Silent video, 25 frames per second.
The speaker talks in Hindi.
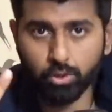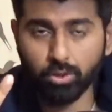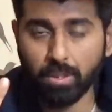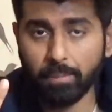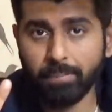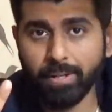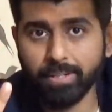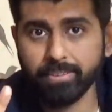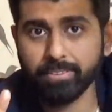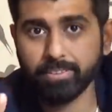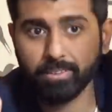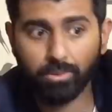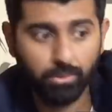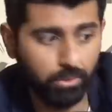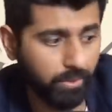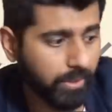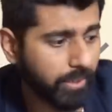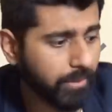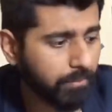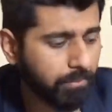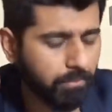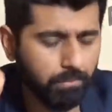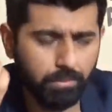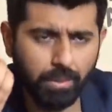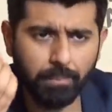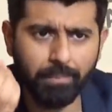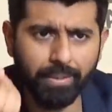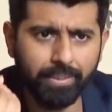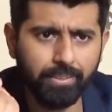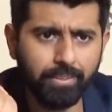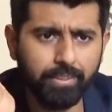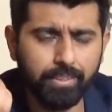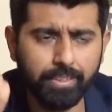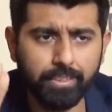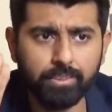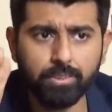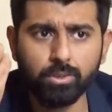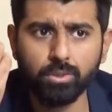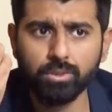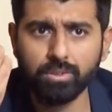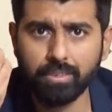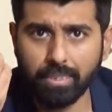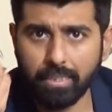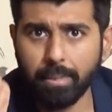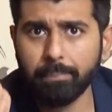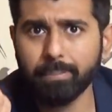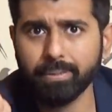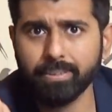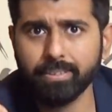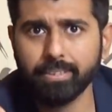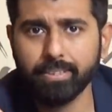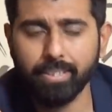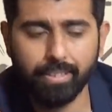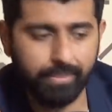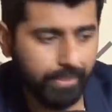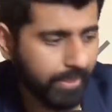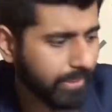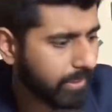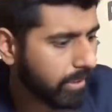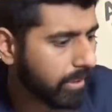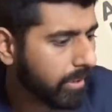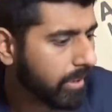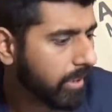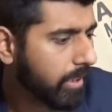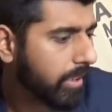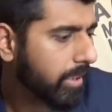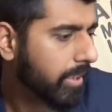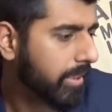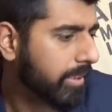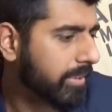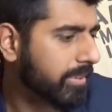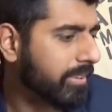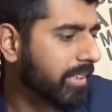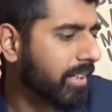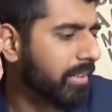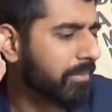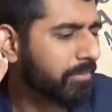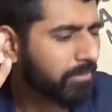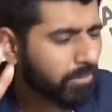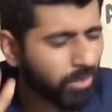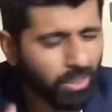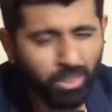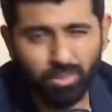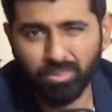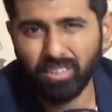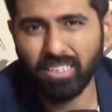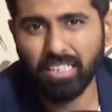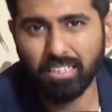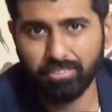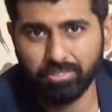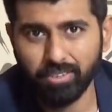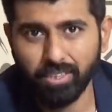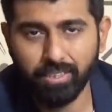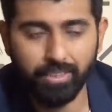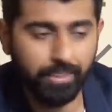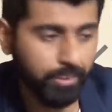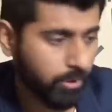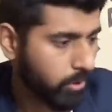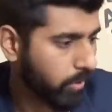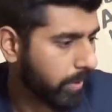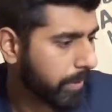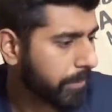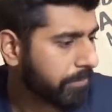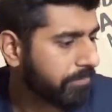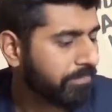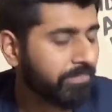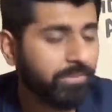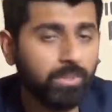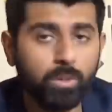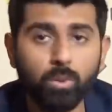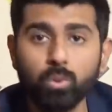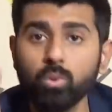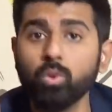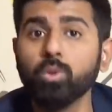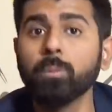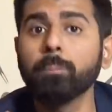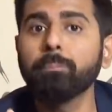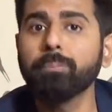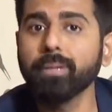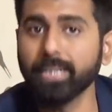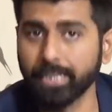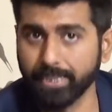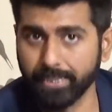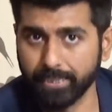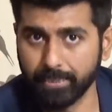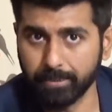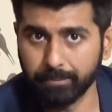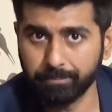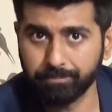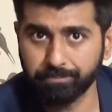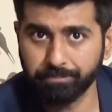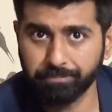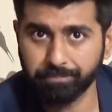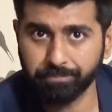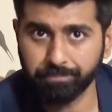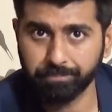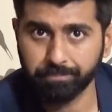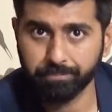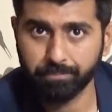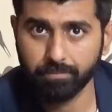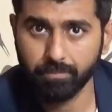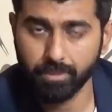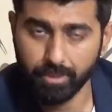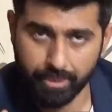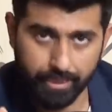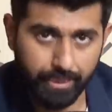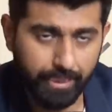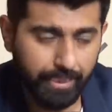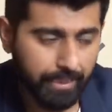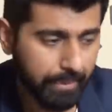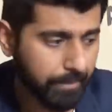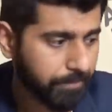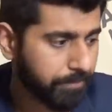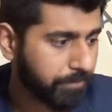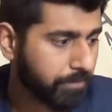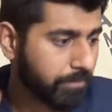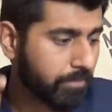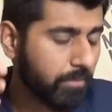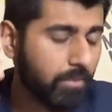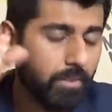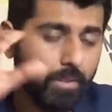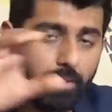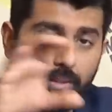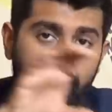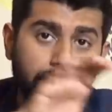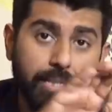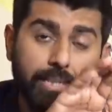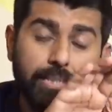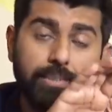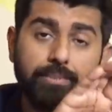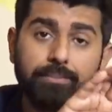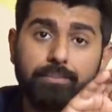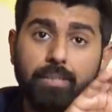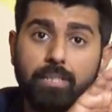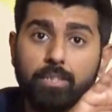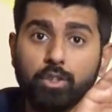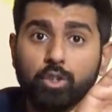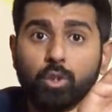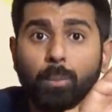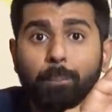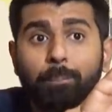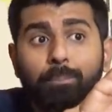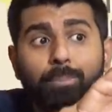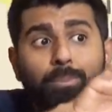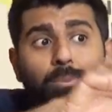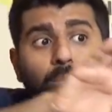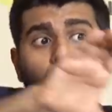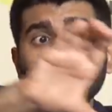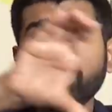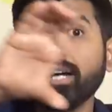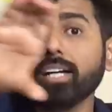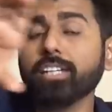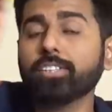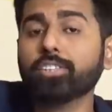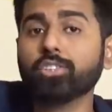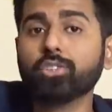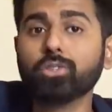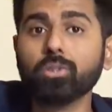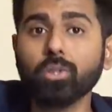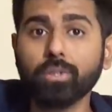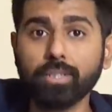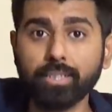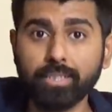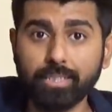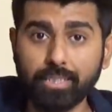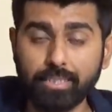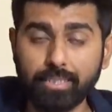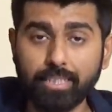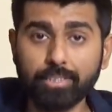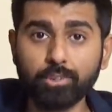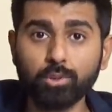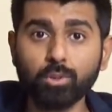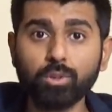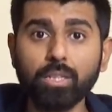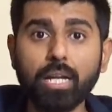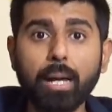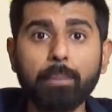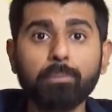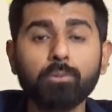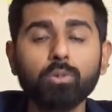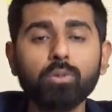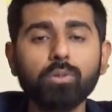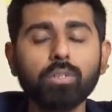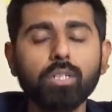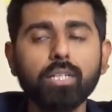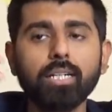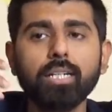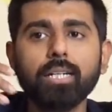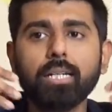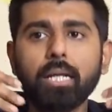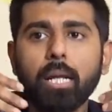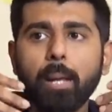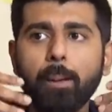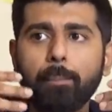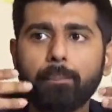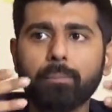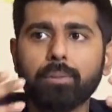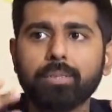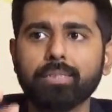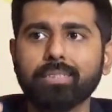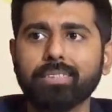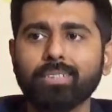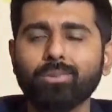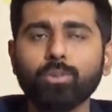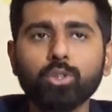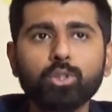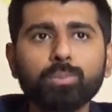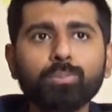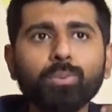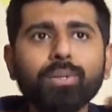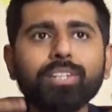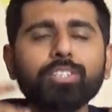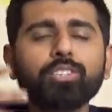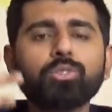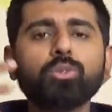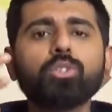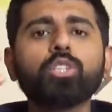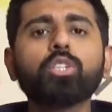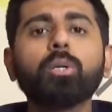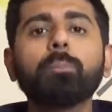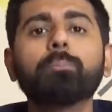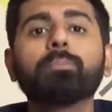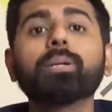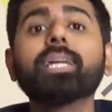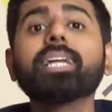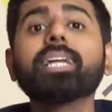जो कमांडर उनके कमांडर नहीं जो सेनापति हैं आई थिंक या वन ऑफ द लेफ्टिनेंट जो हैं उन पे है ठीक है लेकिन जो पूरा हिस्टोरिकल है जो कि आपको उस पूरी स्टोरी को